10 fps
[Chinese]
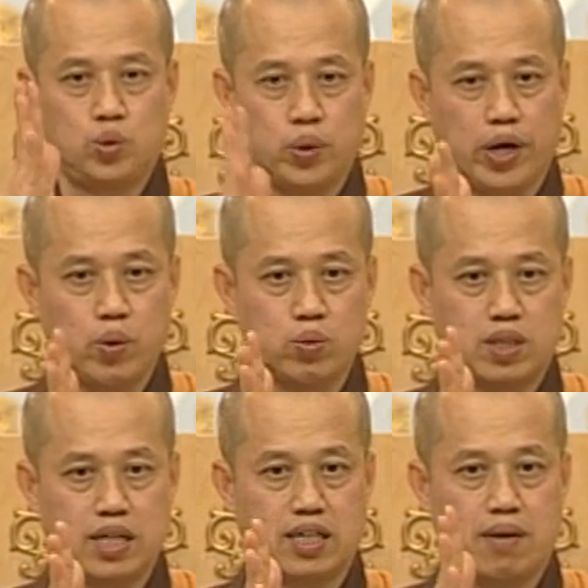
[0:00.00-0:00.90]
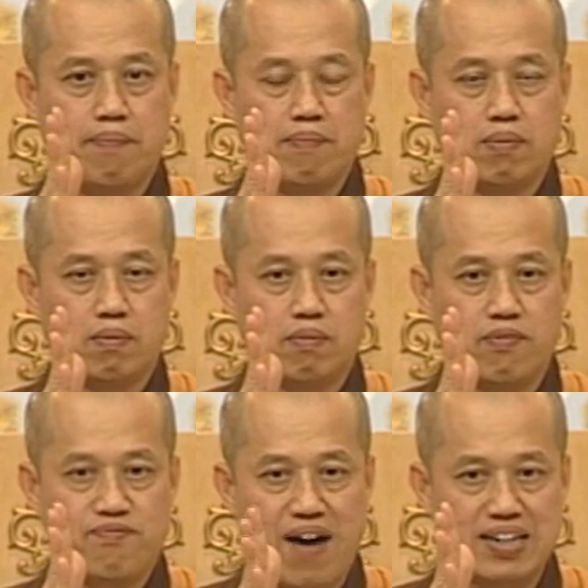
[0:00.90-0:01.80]
觉悟的一个
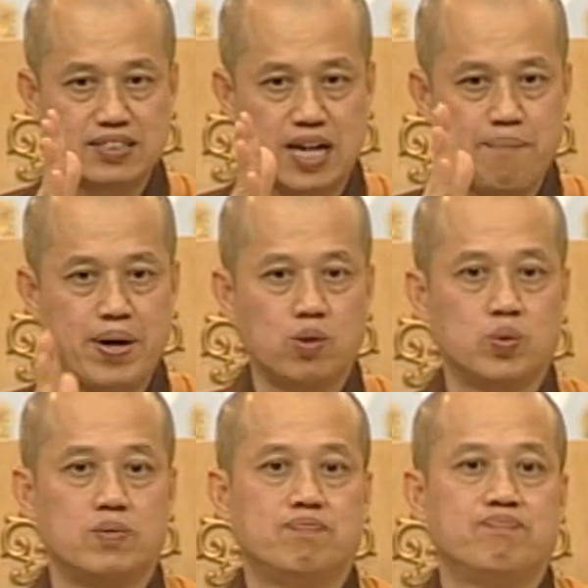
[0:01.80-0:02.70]
方向标准。